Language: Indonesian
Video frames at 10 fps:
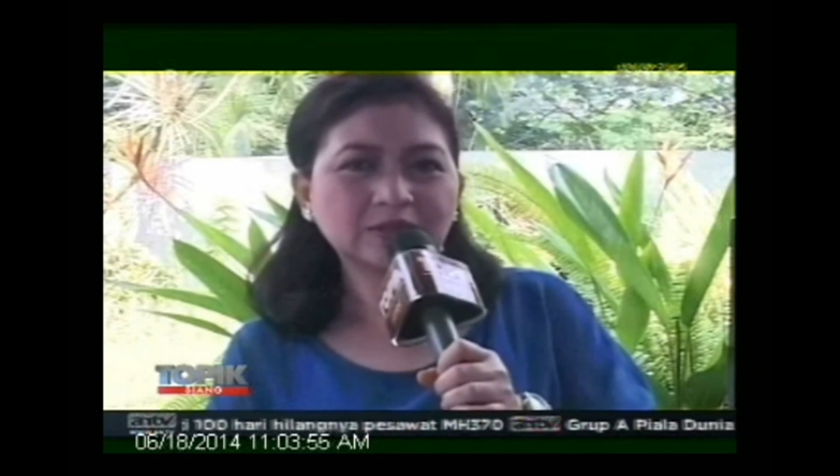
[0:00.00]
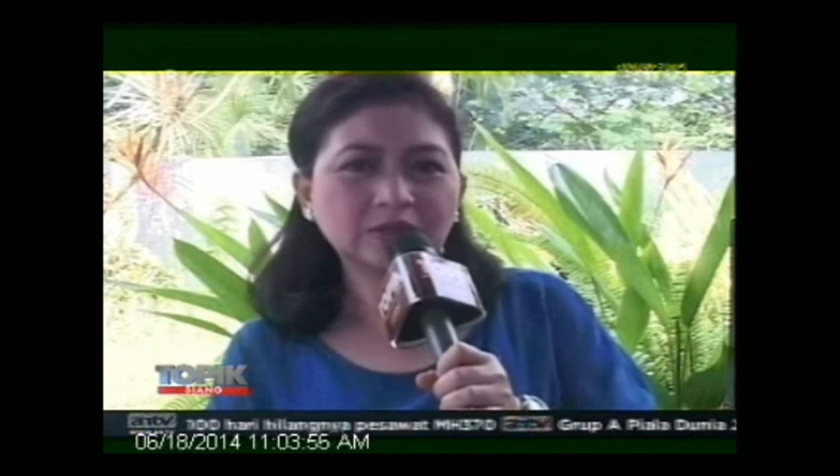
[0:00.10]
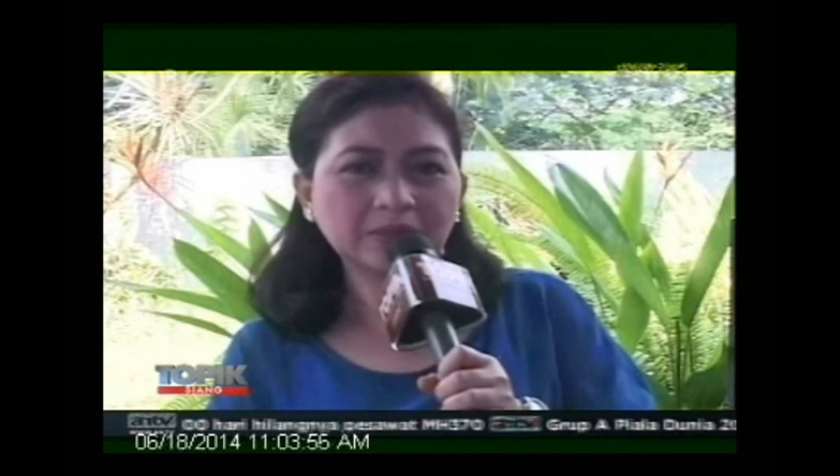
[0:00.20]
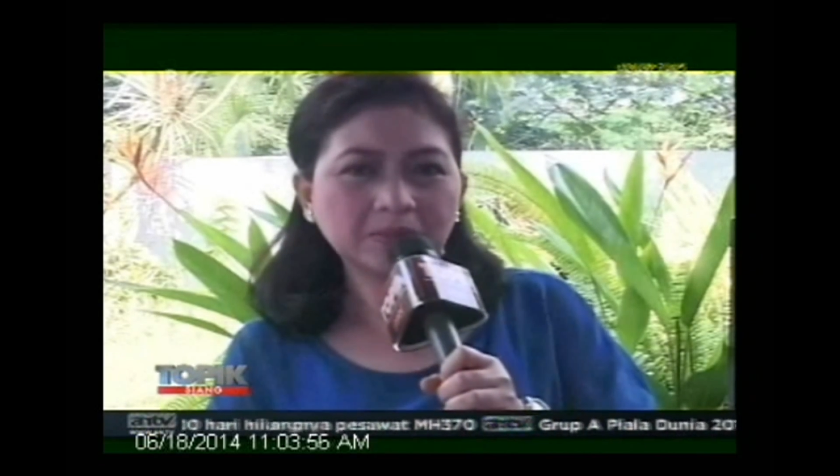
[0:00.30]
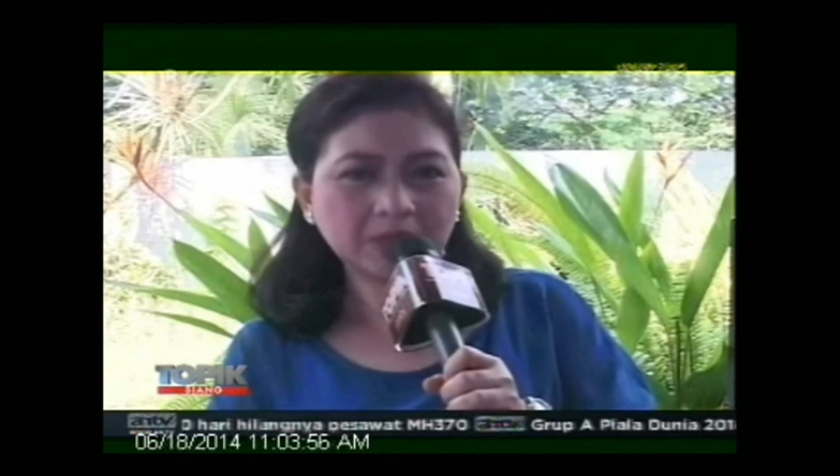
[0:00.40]

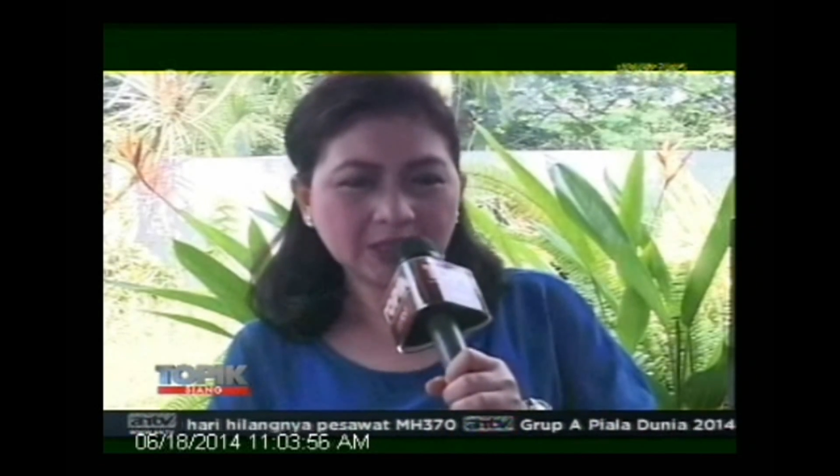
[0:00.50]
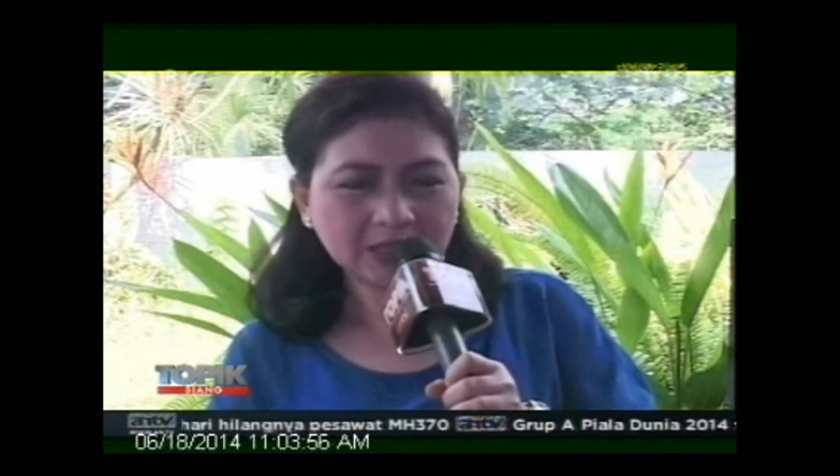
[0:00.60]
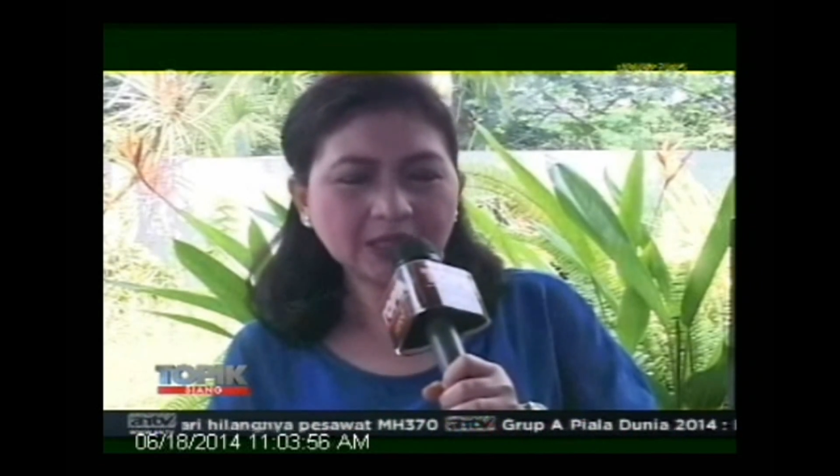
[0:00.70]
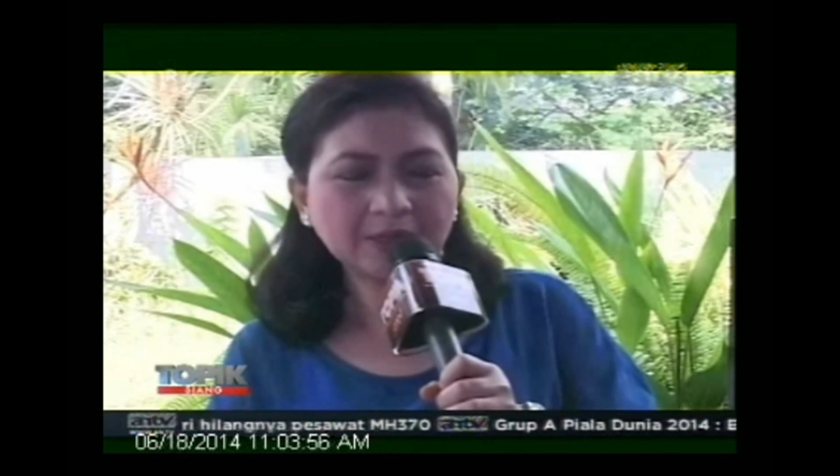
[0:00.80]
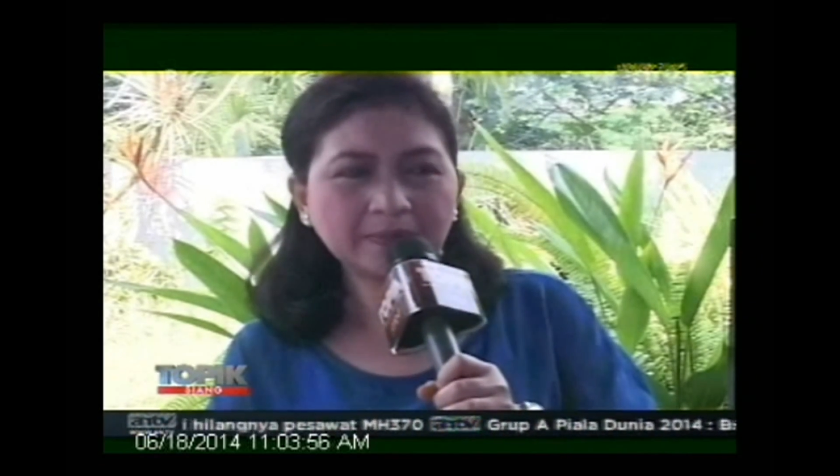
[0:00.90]
sudah
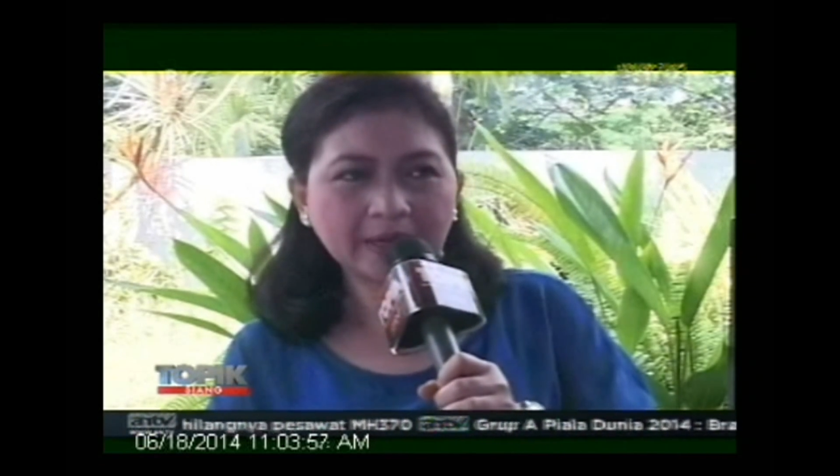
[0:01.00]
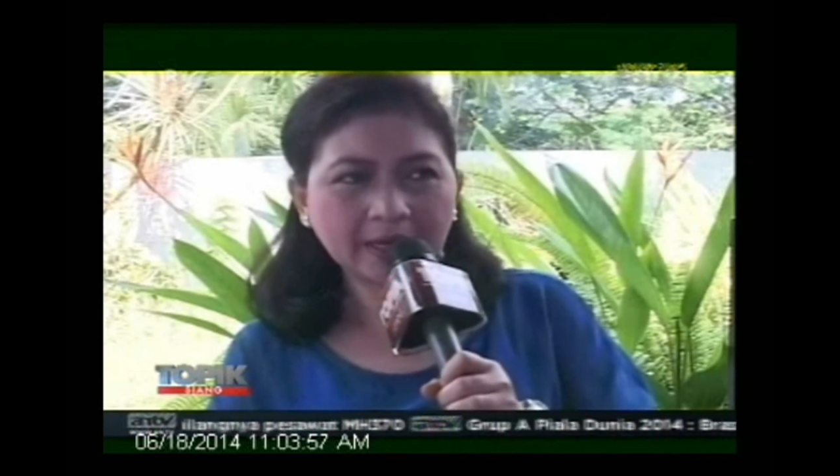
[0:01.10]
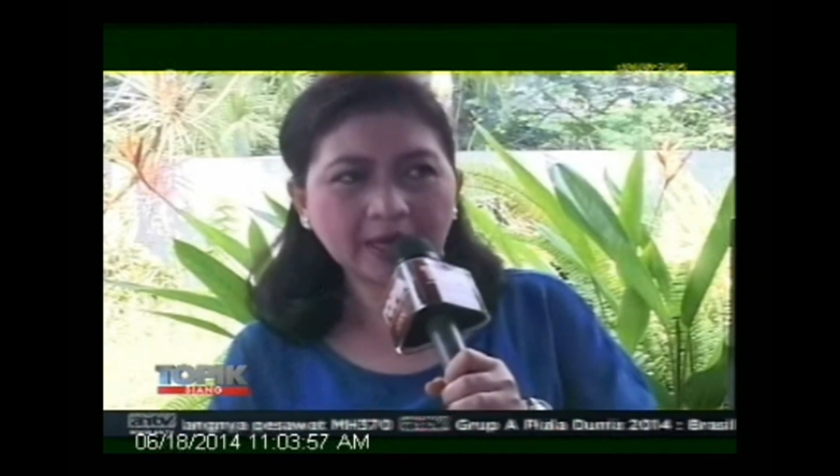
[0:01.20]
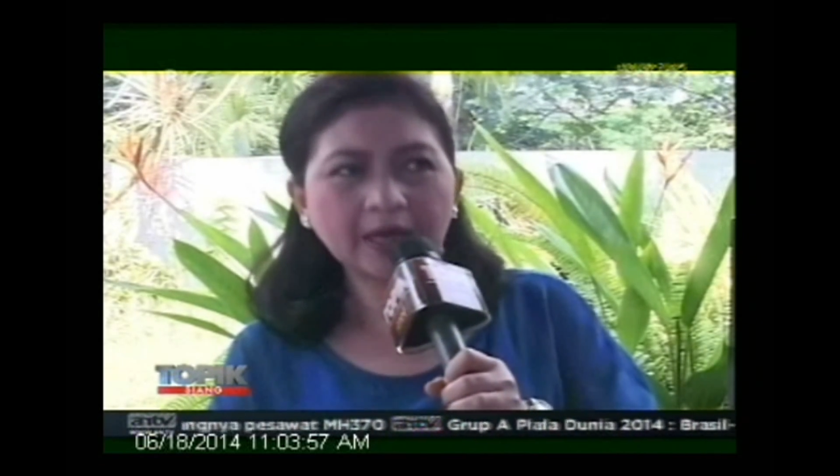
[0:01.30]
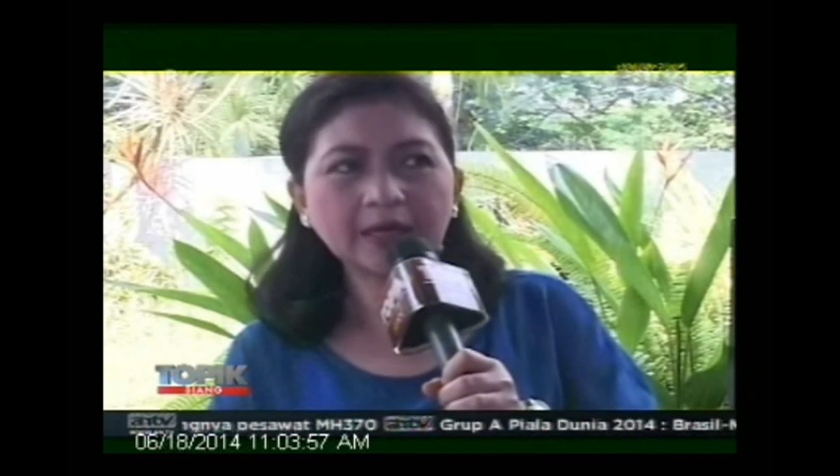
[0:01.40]
berdiri
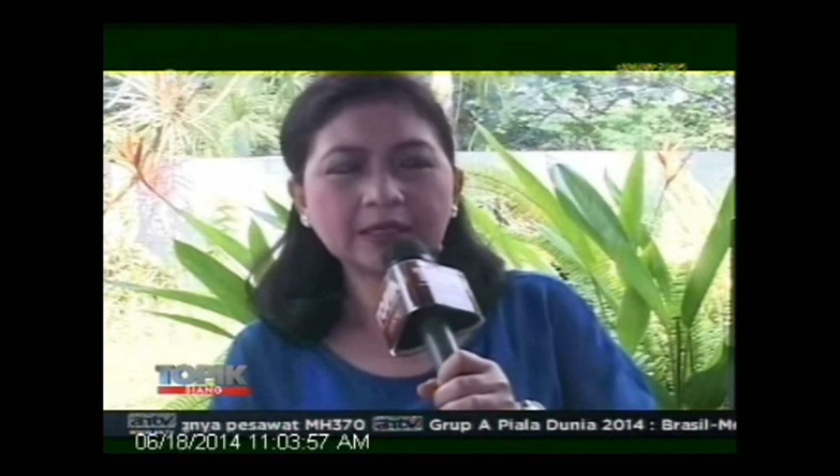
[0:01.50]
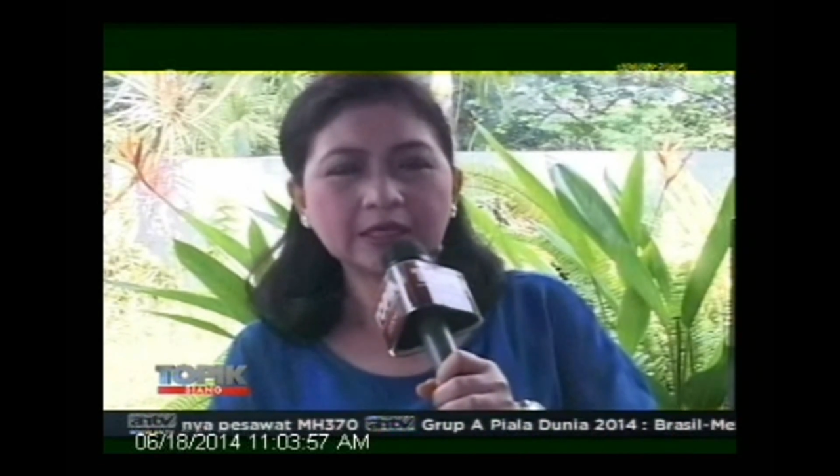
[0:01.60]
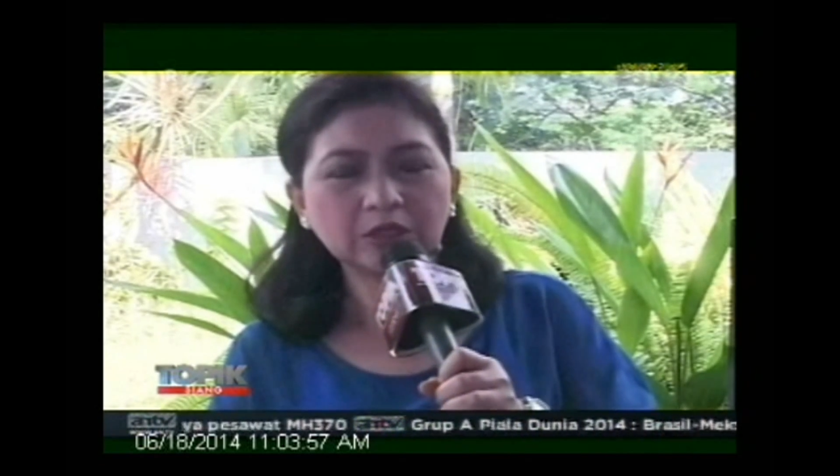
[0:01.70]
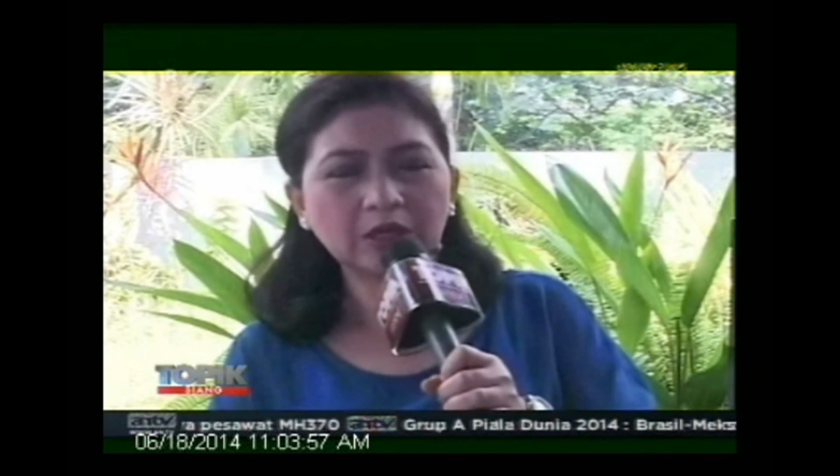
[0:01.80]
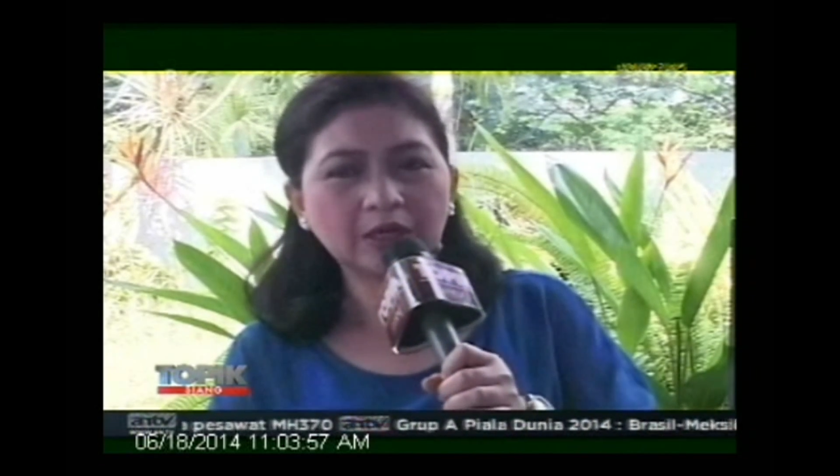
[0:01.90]
pH
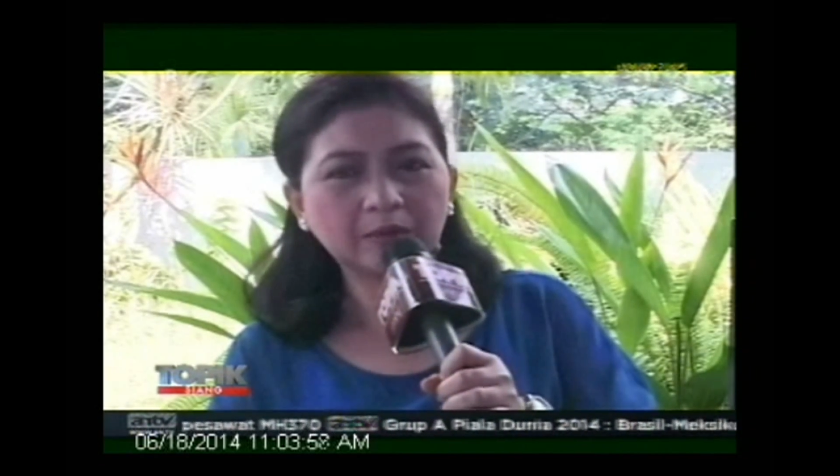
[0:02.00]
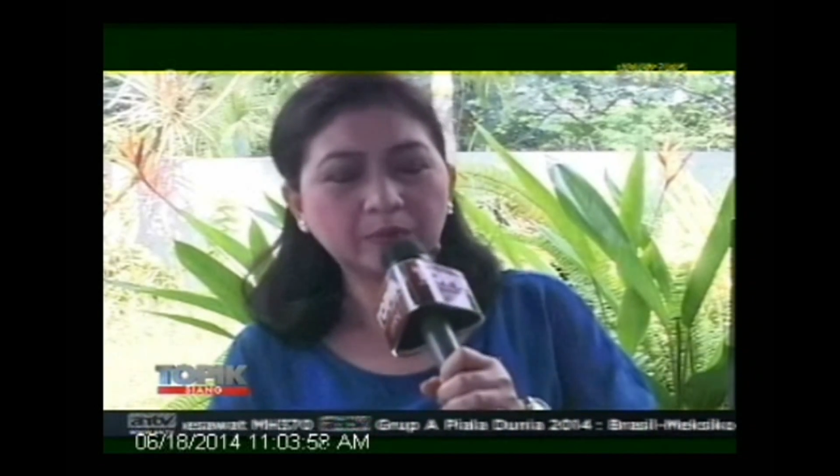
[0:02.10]
dan uh,